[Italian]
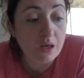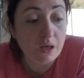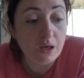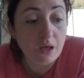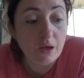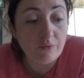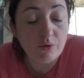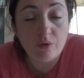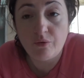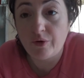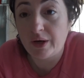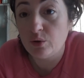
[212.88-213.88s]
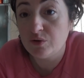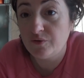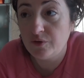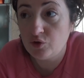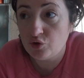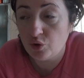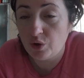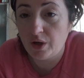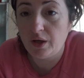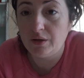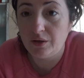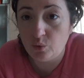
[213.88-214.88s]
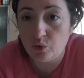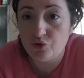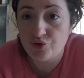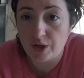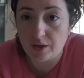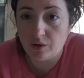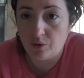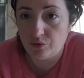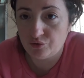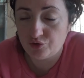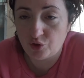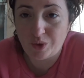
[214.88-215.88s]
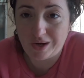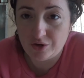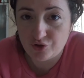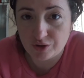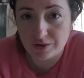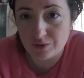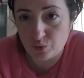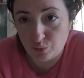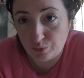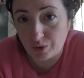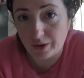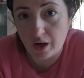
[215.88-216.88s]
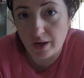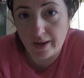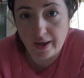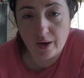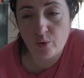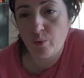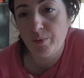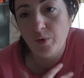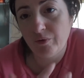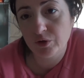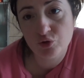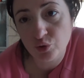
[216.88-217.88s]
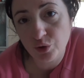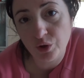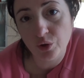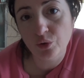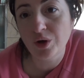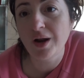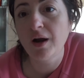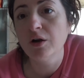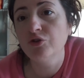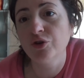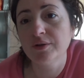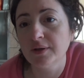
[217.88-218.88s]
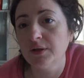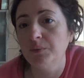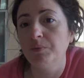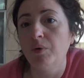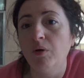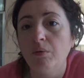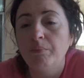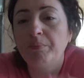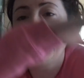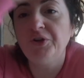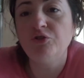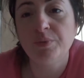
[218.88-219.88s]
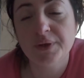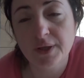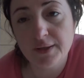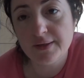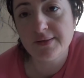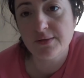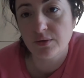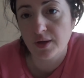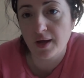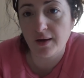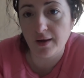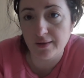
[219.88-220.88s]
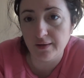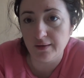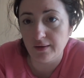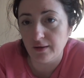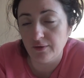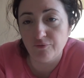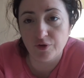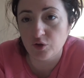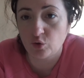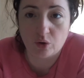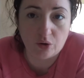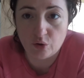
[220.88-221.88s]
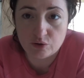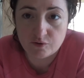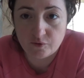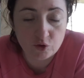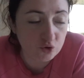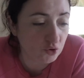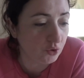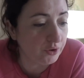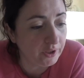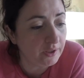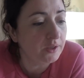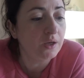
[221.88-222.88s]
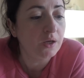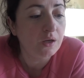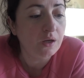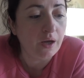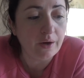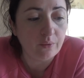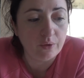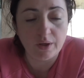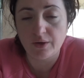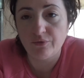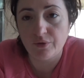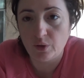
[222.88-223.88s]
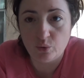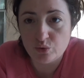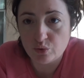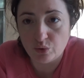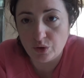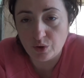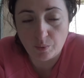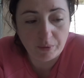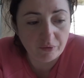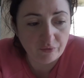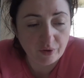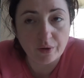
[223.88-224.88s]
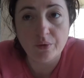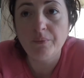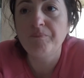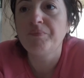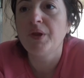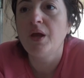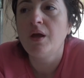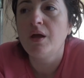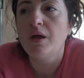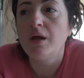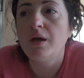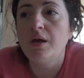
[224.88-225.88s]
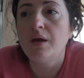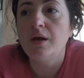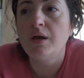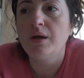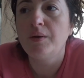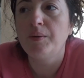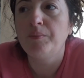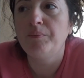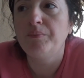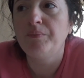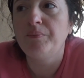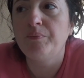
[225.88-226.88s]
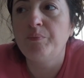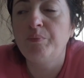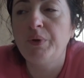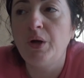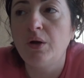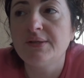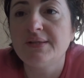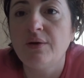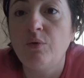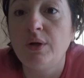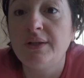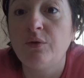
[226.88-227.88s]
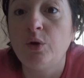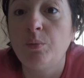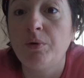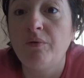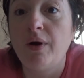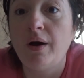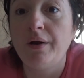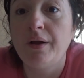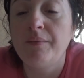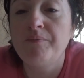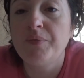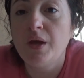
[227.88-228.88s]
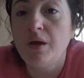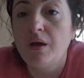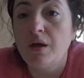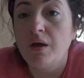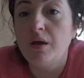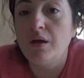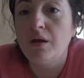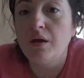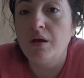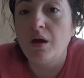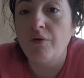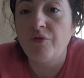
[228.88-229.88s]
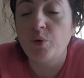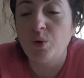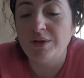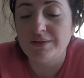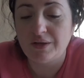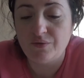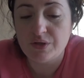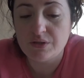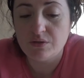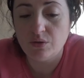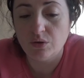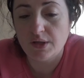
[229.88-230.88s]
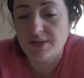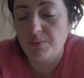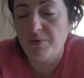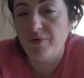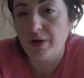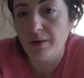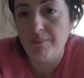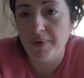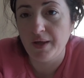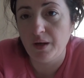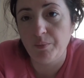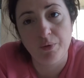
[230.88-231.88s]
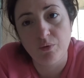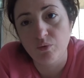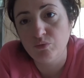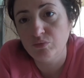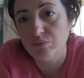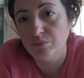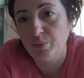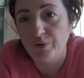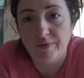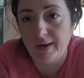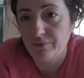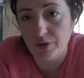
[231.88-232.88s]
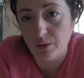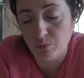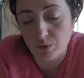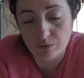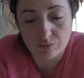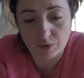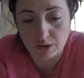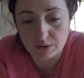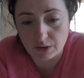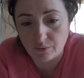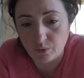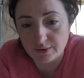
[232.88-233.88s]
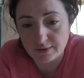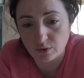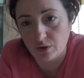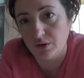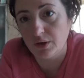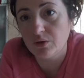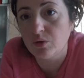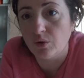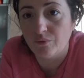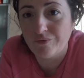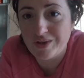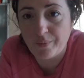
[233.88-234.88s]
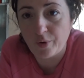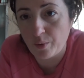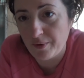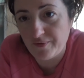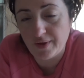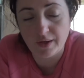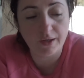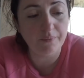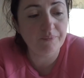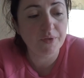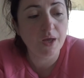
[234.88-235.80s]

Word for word: e voglio fare lo sfincione di cui già c'è una ricetta sul mio canale, è come lo faccio io, non è la ricetta tipo principe tradizionale dell'inventore dello sfincione, è quella che, che uso io per farlo, e, ehm, però stavolta voglio provare e a fare un'altra versione, se mi verrà bene poi, um, poi ve la filmo un'altra volta, ora intanto vediamo come viene